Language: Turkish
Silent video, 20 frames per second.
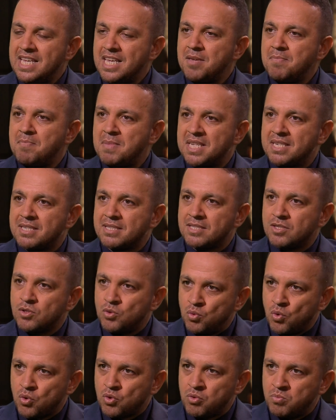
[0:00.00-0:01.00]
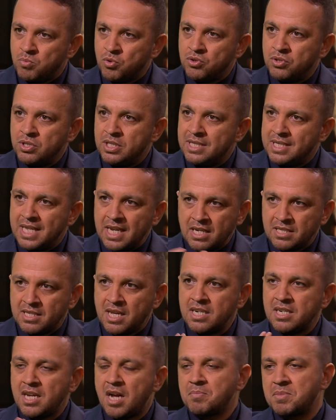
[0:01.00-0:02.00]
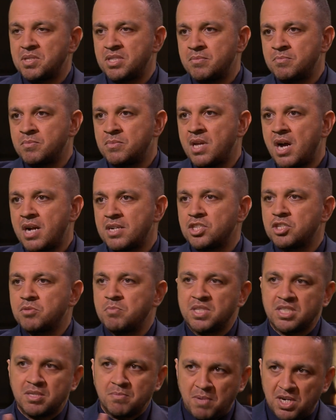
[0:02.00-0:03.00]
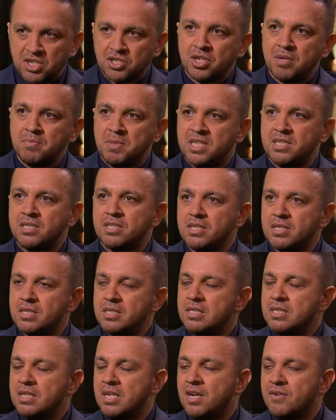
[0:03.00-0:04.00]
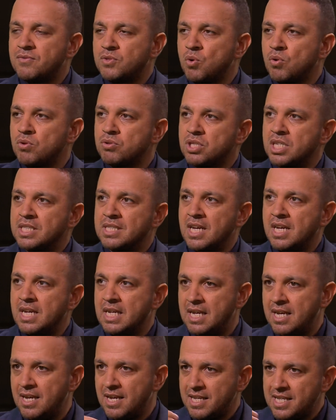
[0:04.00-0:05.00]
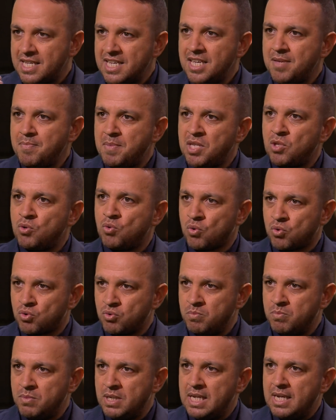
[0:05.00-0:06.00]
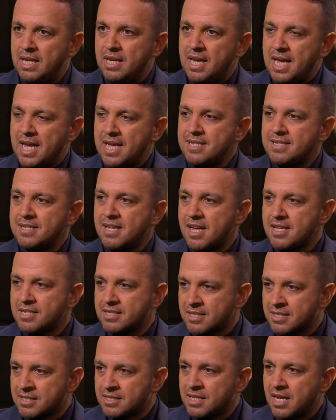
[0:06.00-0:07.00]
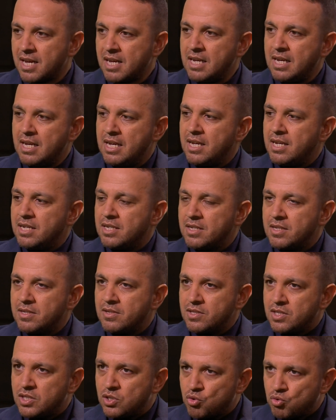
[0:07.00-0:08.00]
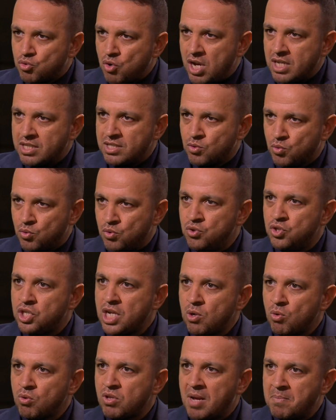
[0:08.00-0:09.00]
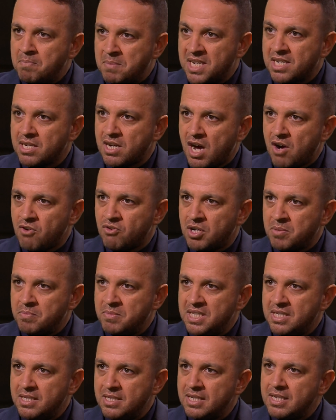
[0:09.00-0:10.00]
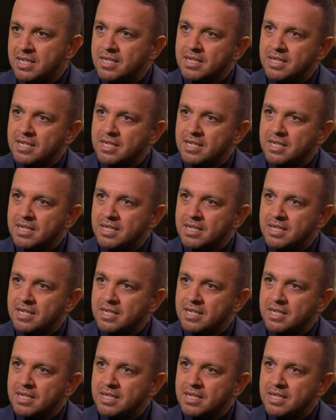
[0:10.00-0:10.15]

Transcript: iyi bir yorumun ne kadar yaptığım tartışması başka bir tarafta olsa da iyi bir yorum esasında şu an güncel olan bir kavramı